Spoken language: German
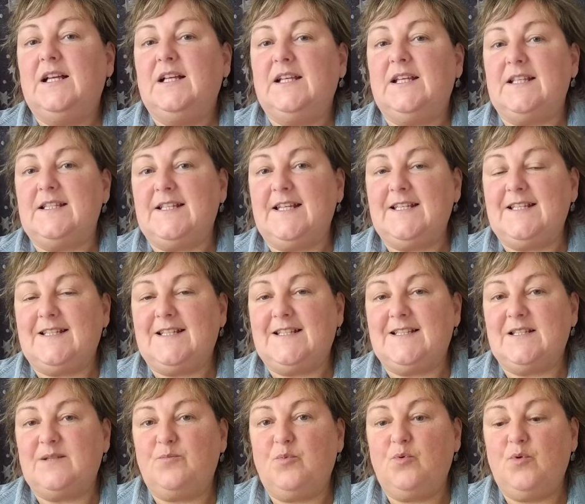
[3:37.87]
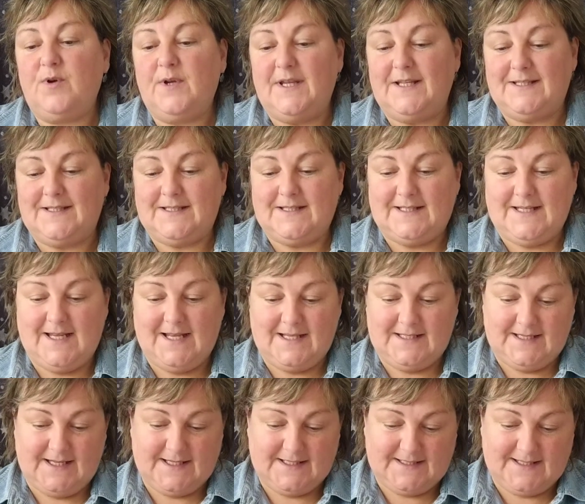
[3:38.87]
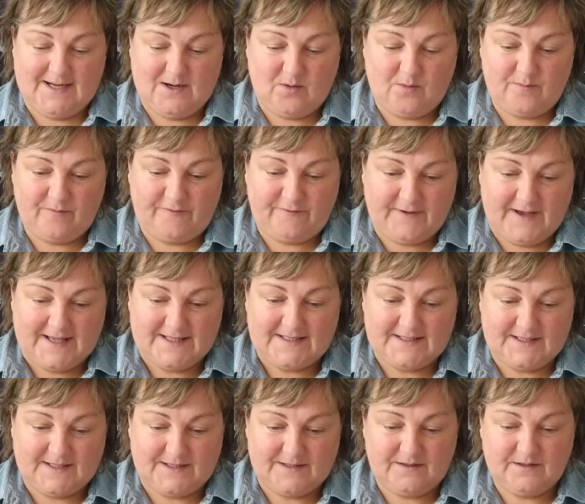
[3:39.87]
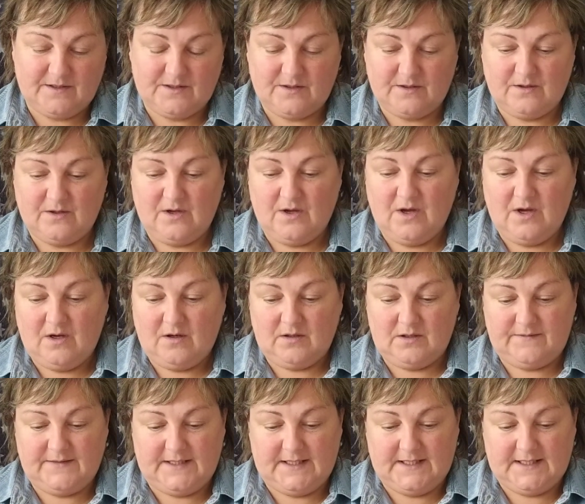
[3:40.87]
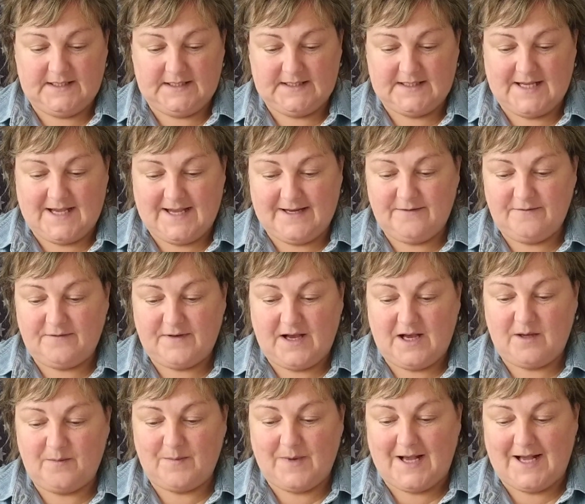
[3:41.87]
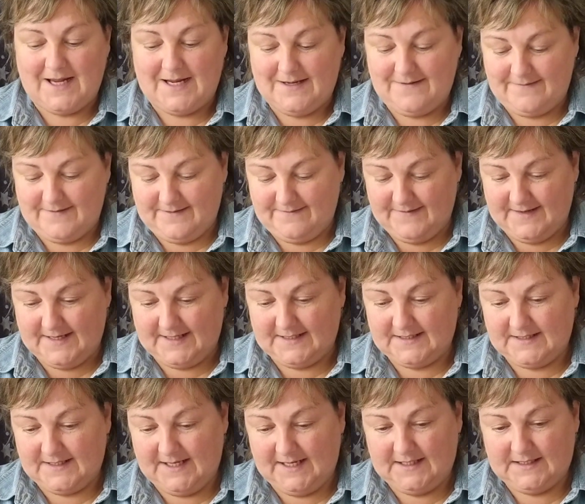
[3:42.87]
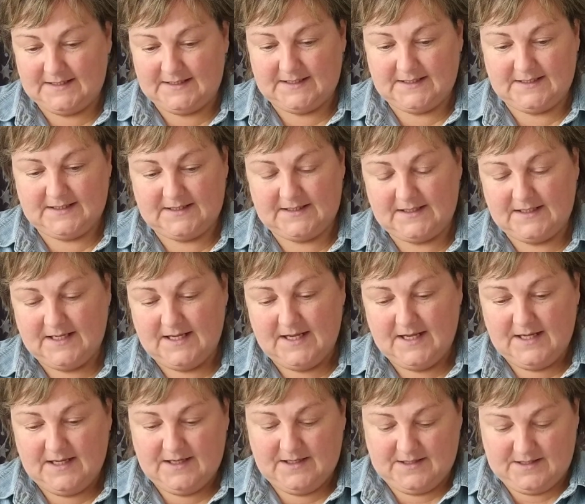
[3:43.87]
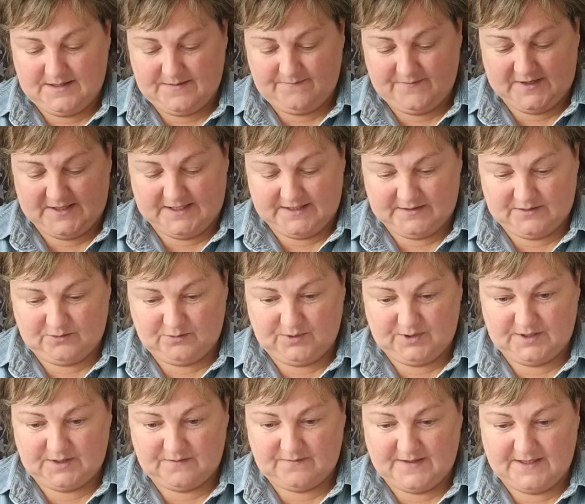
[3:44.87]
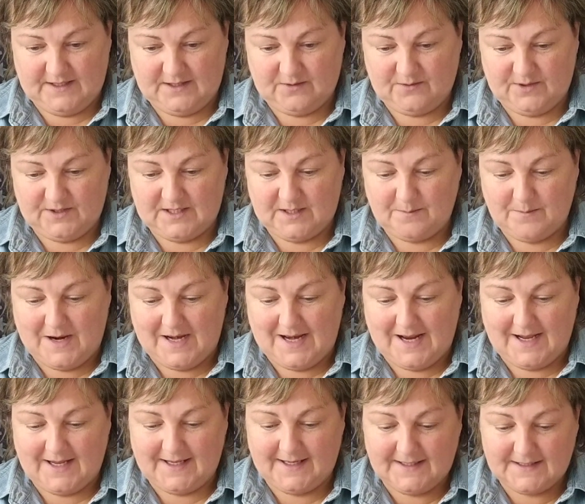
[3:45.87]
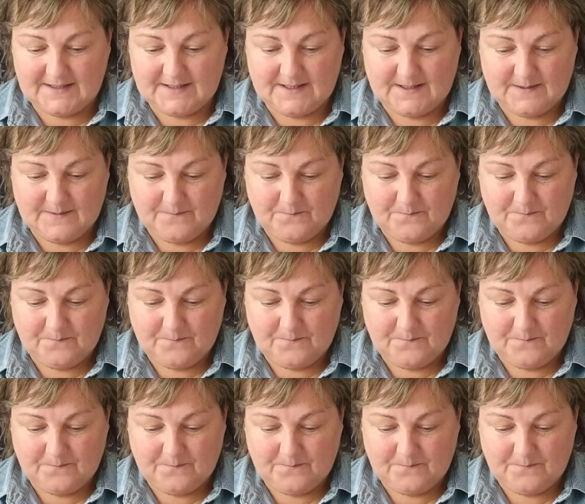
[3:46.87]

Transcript: Ihr seht, dieses Buch ist sehr, sehr, sehr umfassend. Und wenn ich jetzt einfach mal, weil wir als nächstes, ähm, wenn das durch ist, werde ich euch den Malachit